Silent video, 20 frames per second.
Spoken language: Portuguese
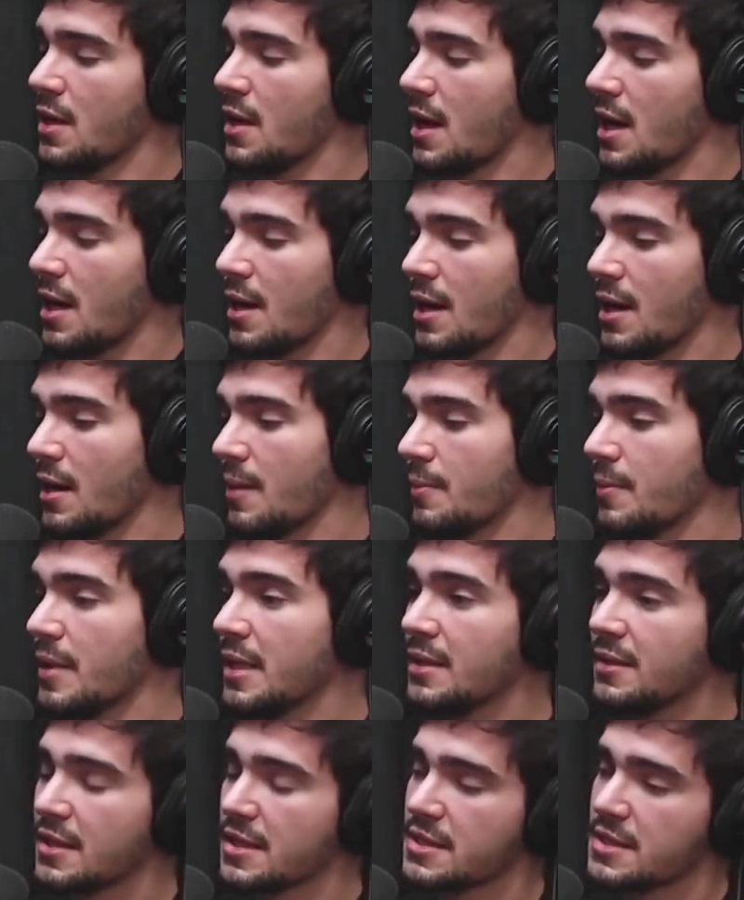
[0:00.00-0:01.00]
A, a,
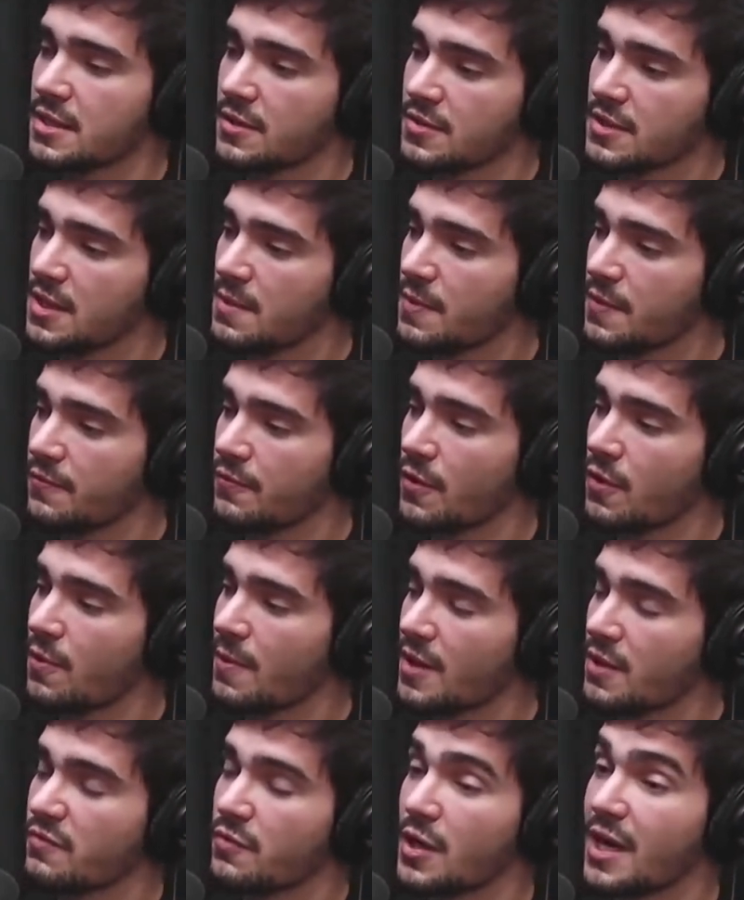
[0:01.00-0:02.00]
minha intenção sempre foi
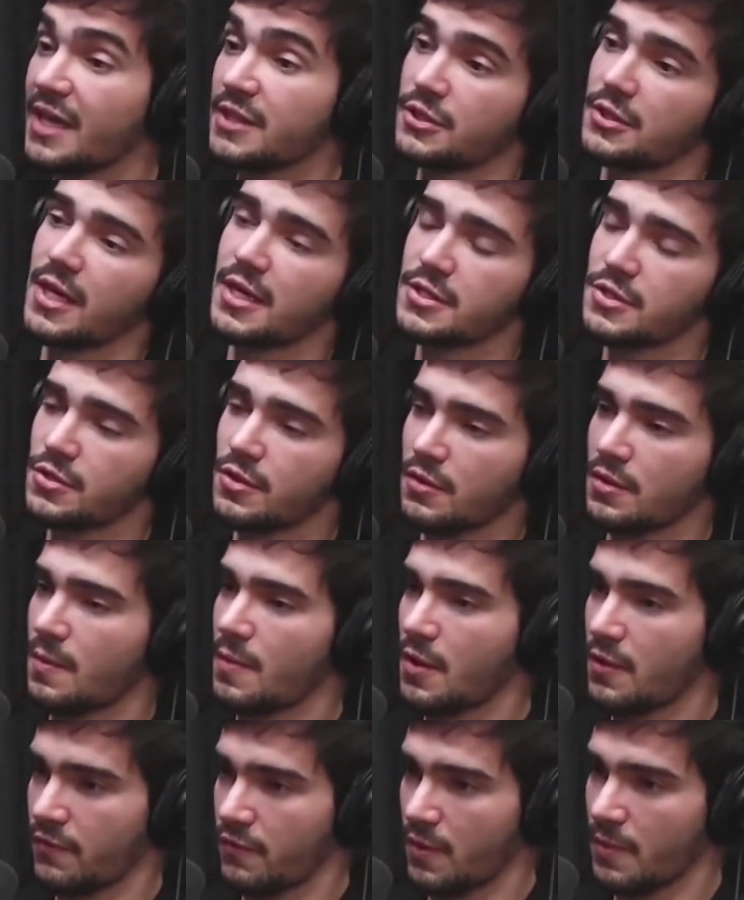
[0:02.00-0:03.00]
como é que eu vou gastar esse dinheiro da
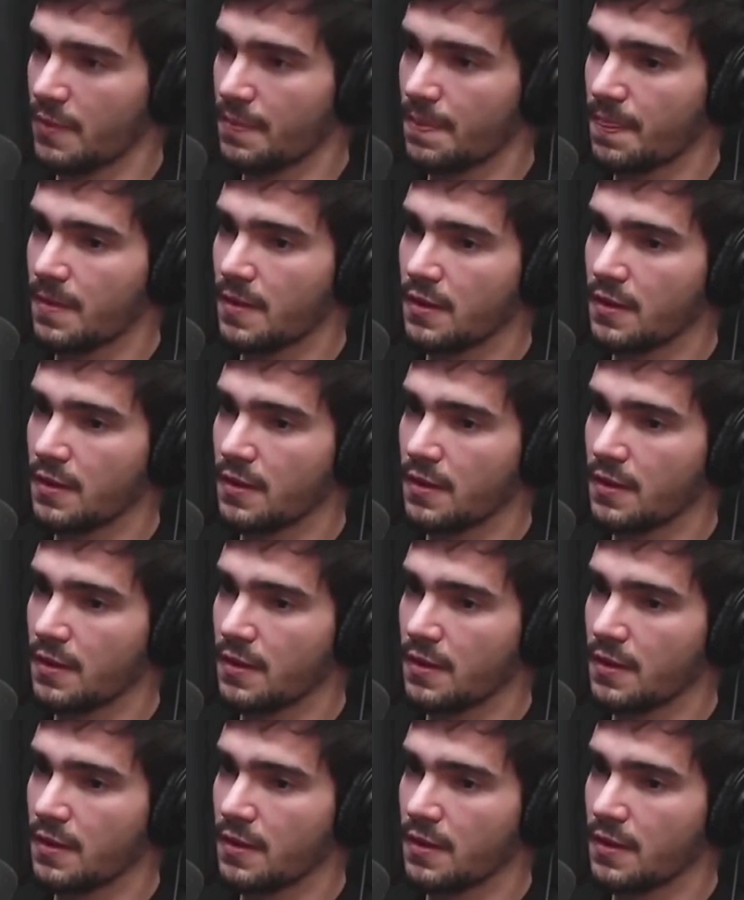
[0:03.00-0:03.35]
melhor forma.